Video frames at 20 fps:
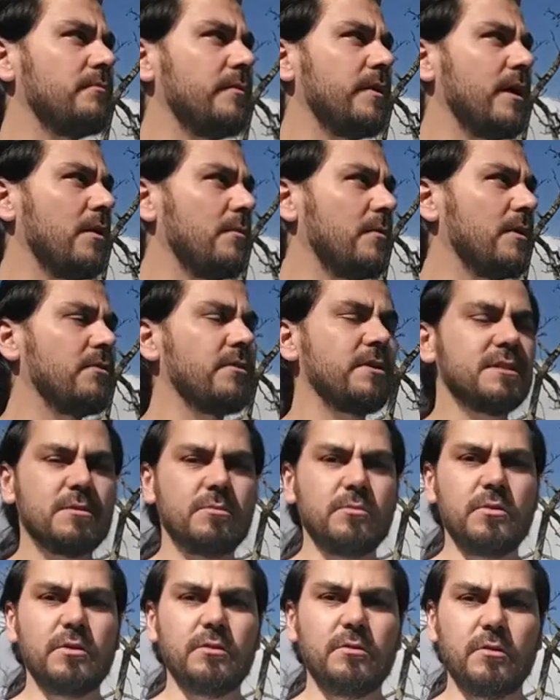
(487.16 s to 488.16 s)
é uma coisa
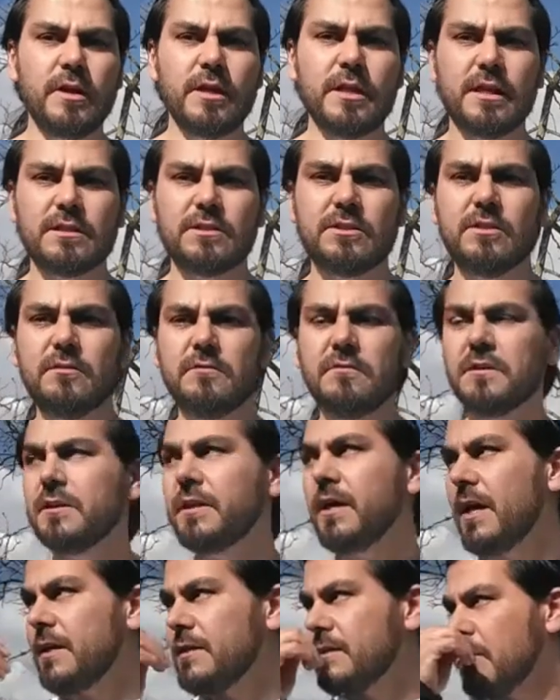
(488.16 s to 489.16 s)
muito relativa,
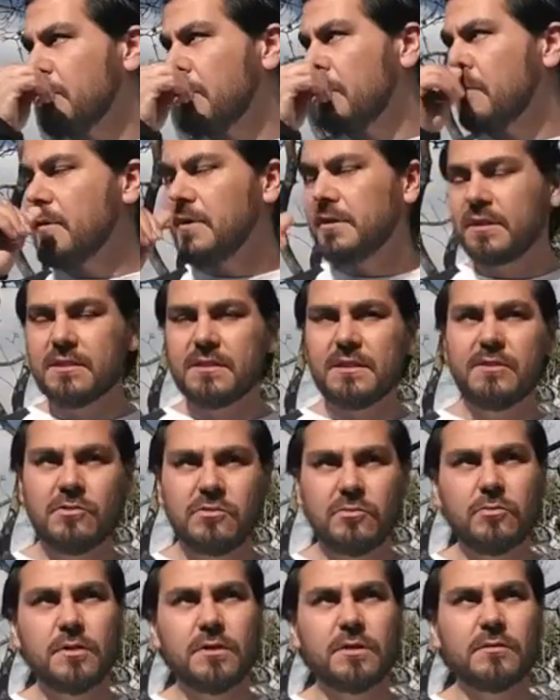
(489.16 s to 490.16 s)
né? Esse é o problema da
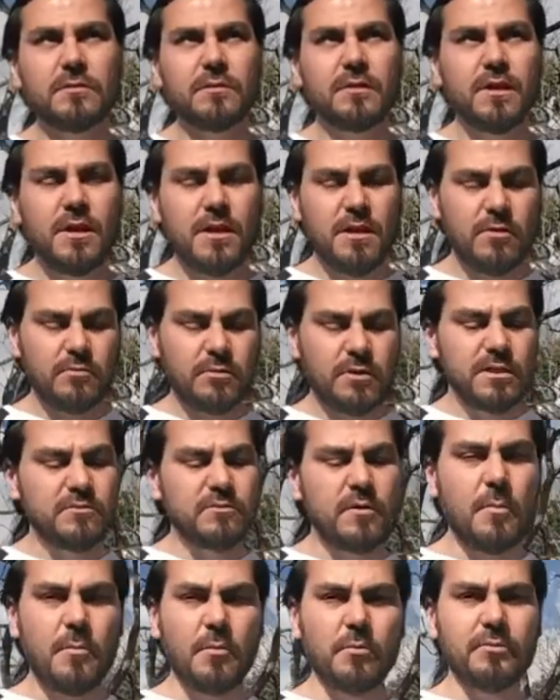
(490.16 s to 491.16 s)
censura que o texto
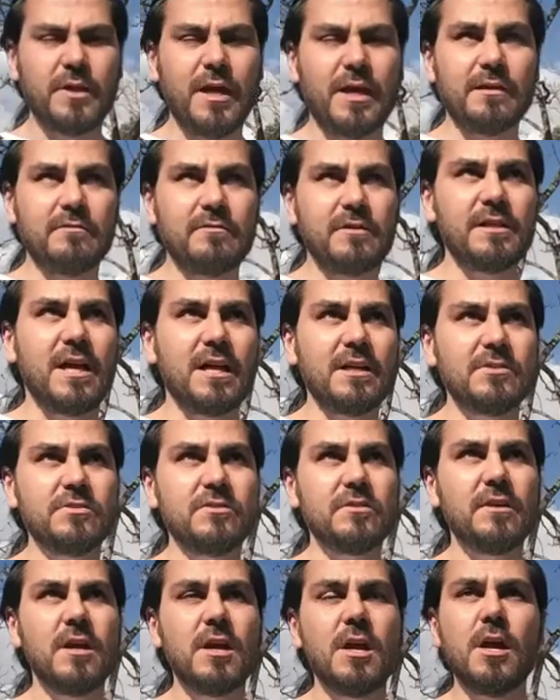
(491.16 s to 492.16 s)
vai apontar, na verdade.